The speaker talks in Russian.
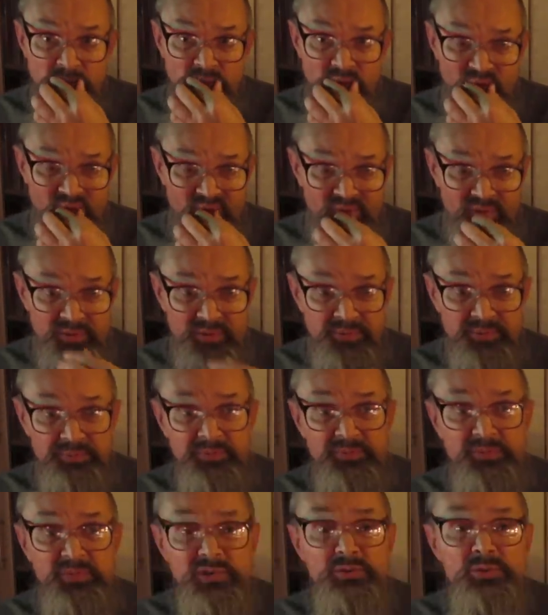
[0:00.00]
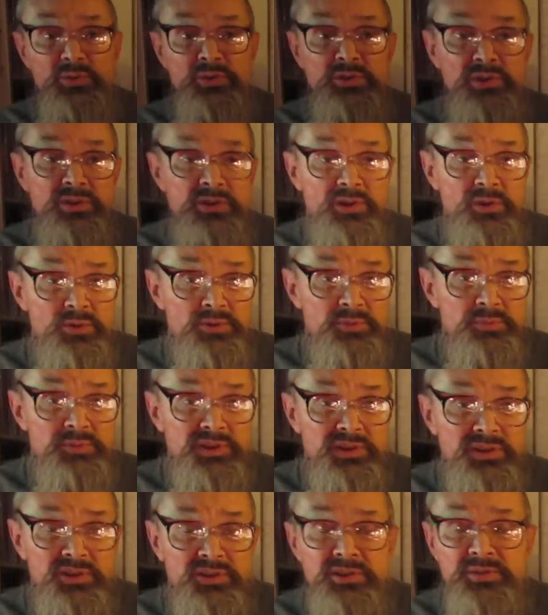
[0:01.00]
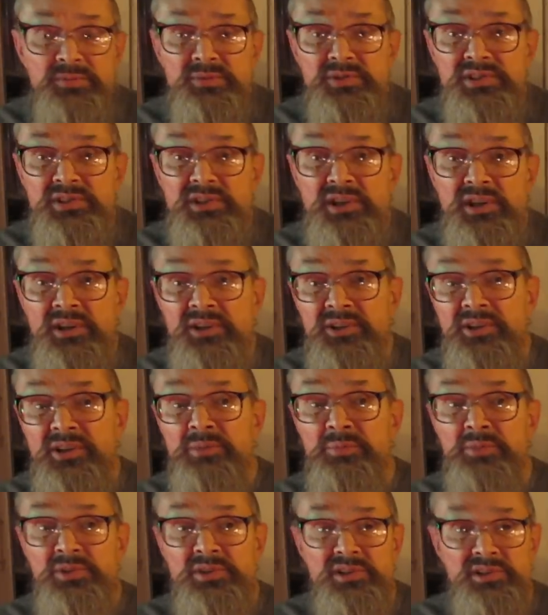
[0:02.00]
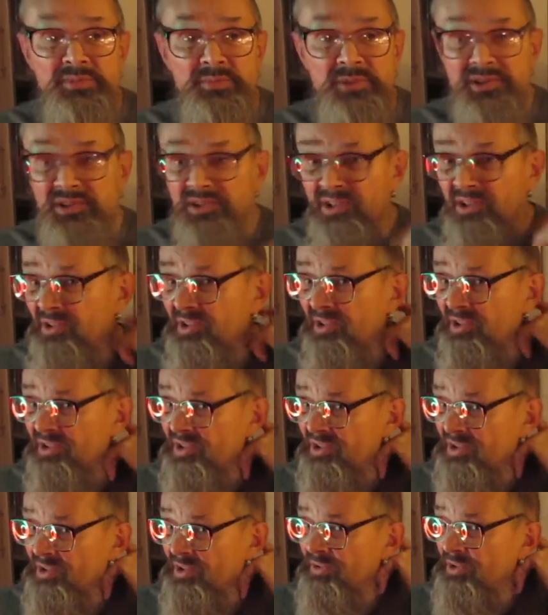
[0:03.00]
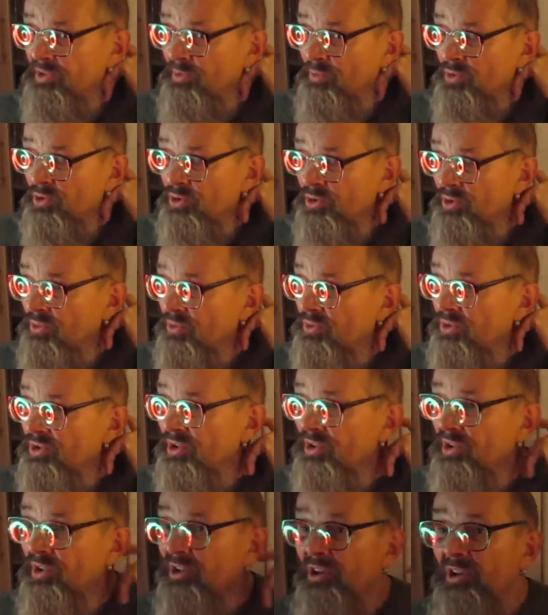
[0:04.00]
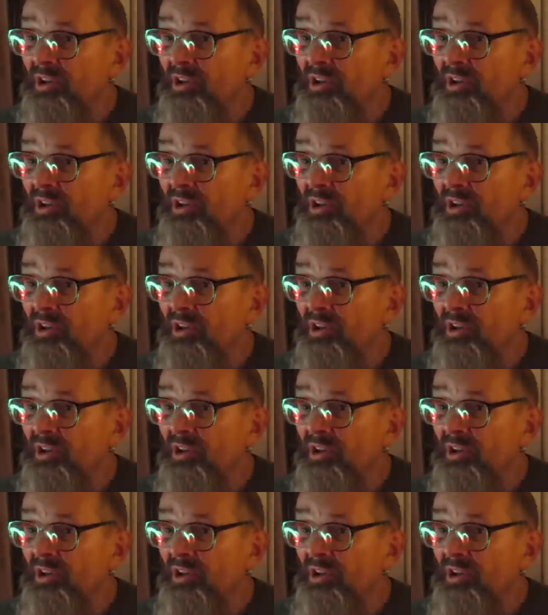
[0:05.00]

э, не очень хорошем психическом состоянии, а после смерти Хендрикса совсем ушел уже э,